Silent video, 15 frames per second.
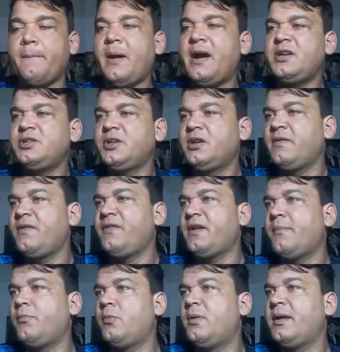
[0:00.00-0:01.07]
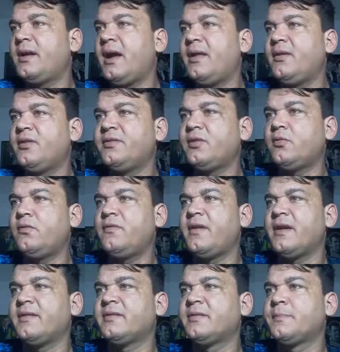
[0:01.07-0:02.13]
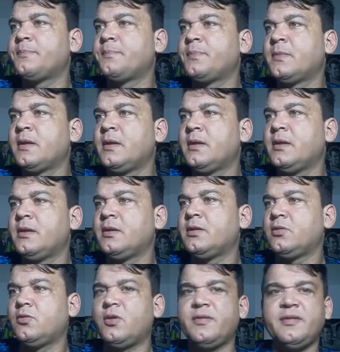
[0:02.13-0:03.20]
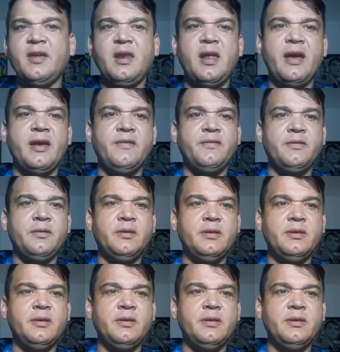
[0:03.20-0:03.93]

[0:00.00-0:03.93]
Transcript: página que vai ficar publicada a nossa conversa, nossa live.